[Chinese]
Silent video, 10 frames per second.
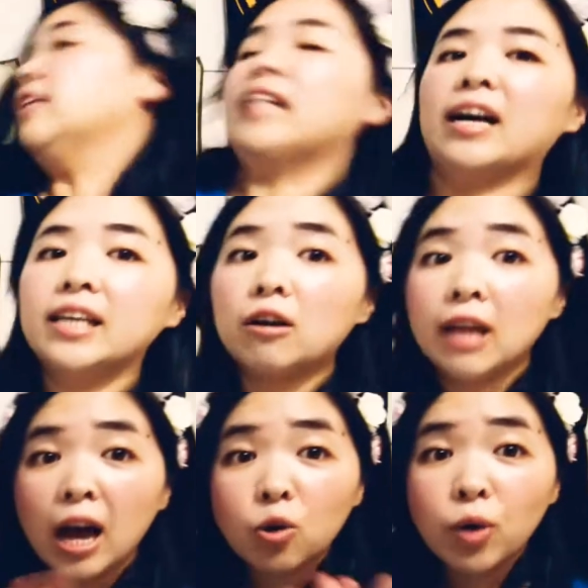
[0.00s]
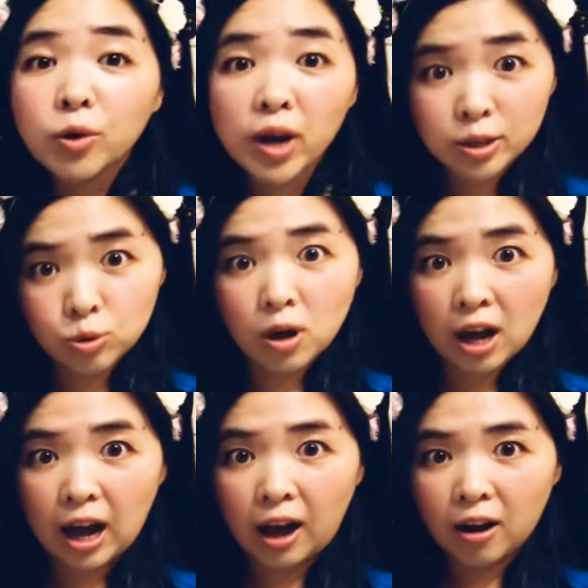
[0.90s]
当要他乖乖坐
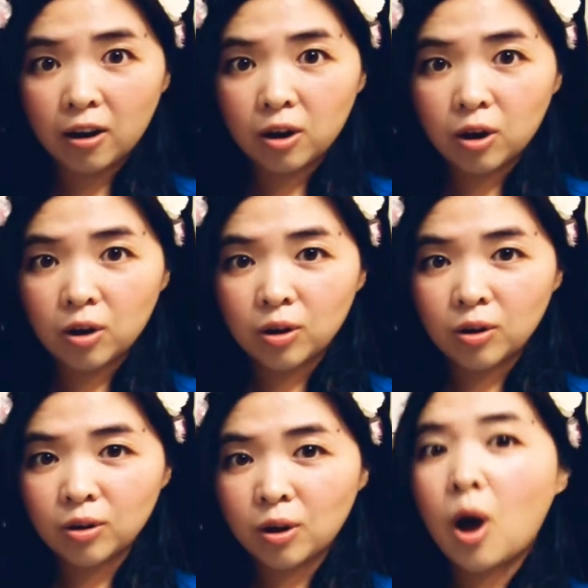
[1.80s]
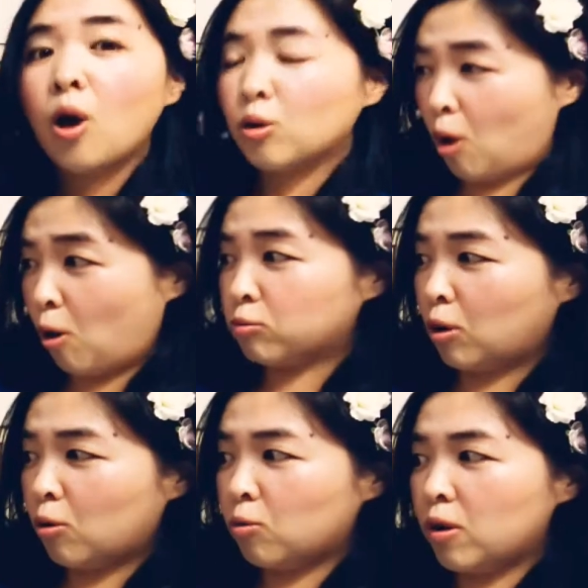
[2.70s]
好，恐
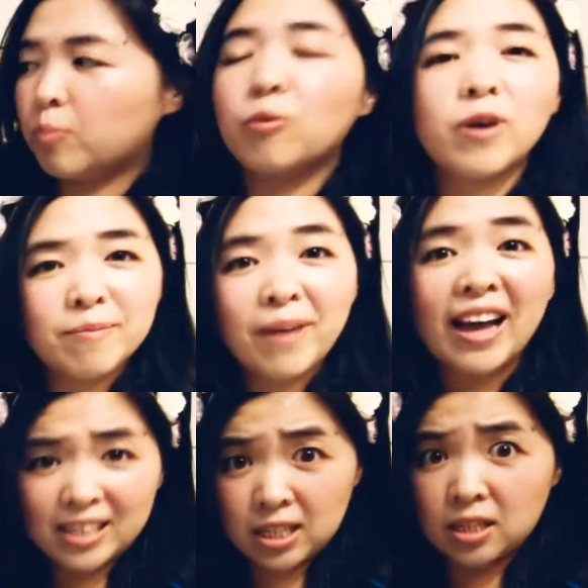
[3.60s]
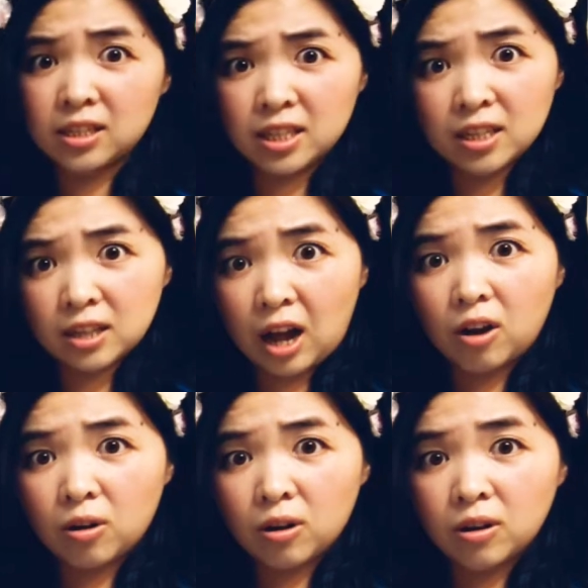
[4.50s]
龙会不会把椅子踢
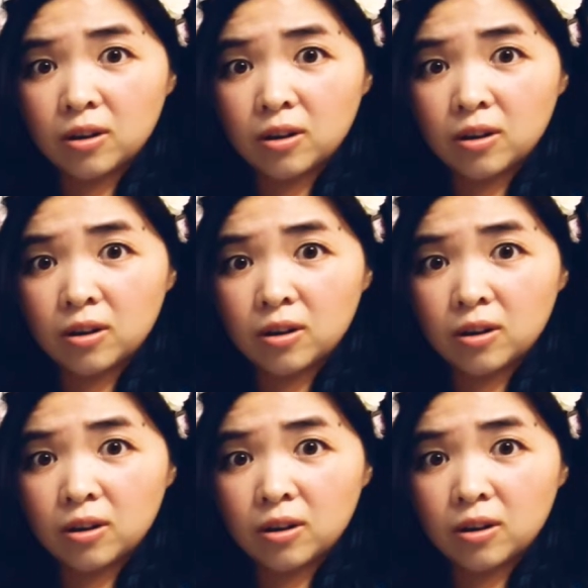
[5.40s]
倒？